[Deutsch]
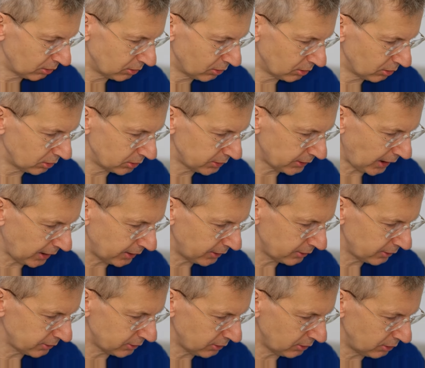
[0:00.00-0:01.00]
Und
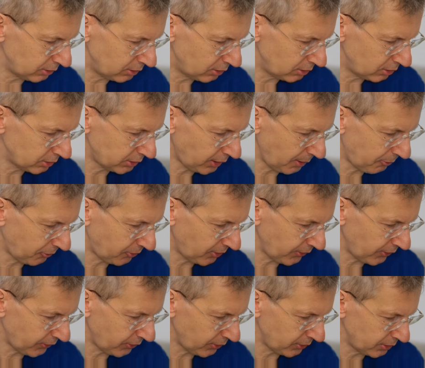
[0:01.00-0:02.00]
dann äh, gibt es
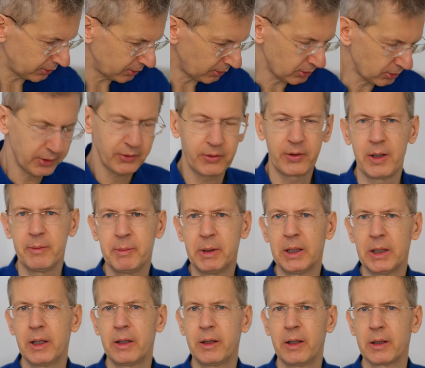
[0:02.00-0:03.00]
das, äh, noch das
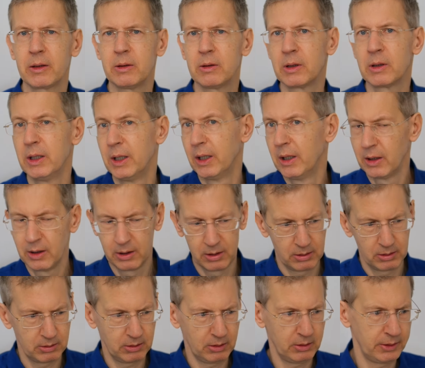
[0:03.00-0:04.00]
Thema Ernährung.
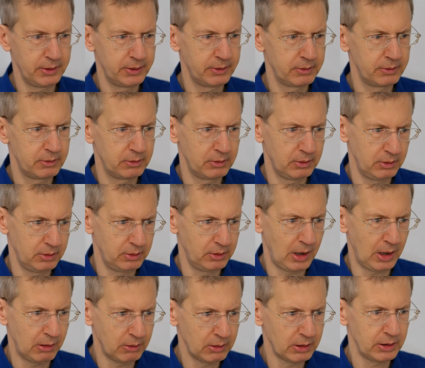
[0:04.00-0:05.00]
Und, äh,
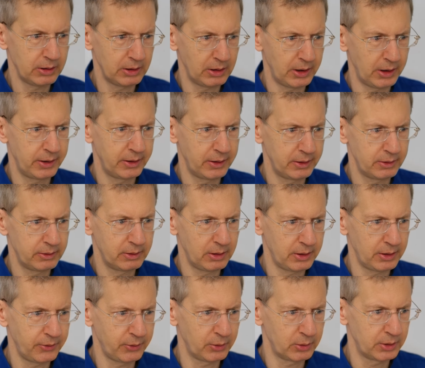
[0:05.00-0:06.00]
auch, äh,
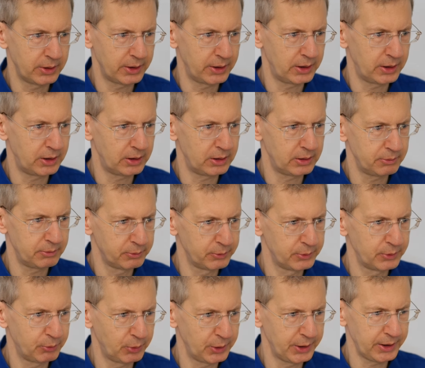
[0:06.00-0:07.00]
also der
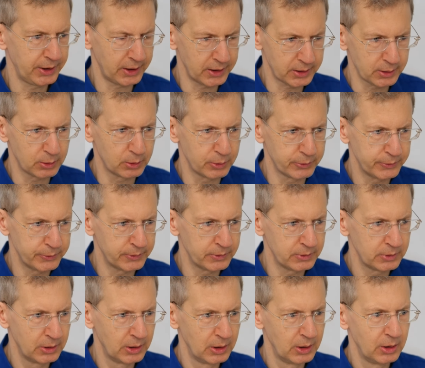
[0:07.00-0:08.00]
wurde ich
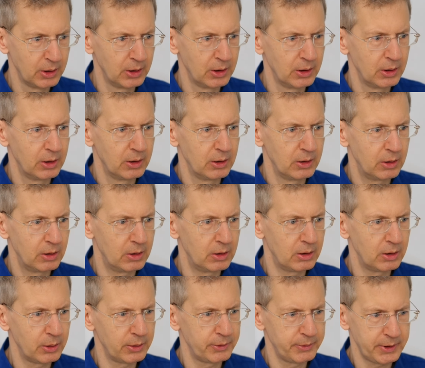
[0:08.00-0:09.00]
angerufen.
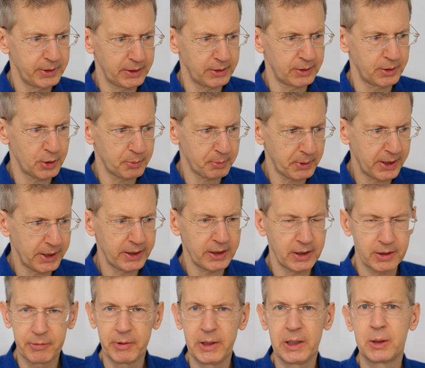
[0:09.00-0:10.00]
Äh, ich hatte ein Gespräch,
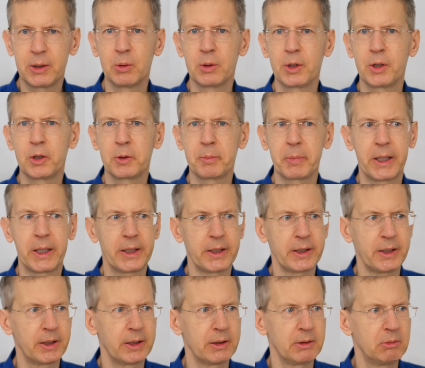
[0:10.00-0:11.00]
hatte viele gute
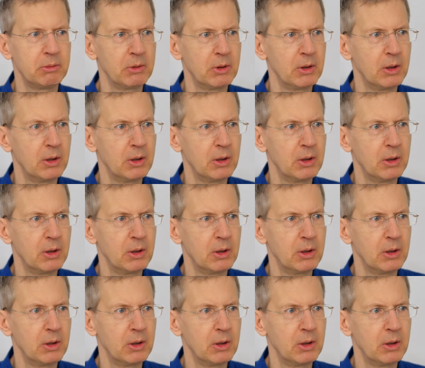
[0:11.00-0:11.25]
Gespräche.